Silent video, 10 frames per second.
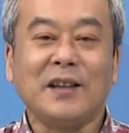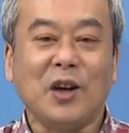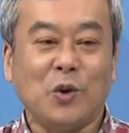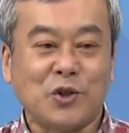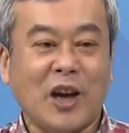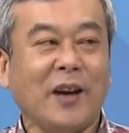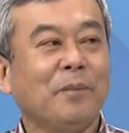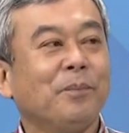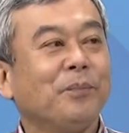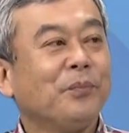有些。
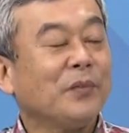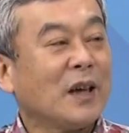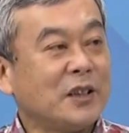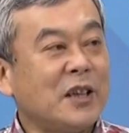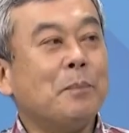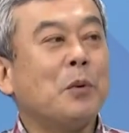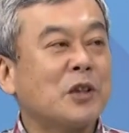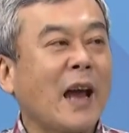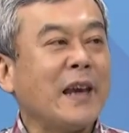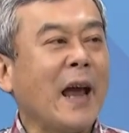心不
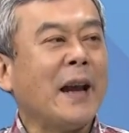在焉呐，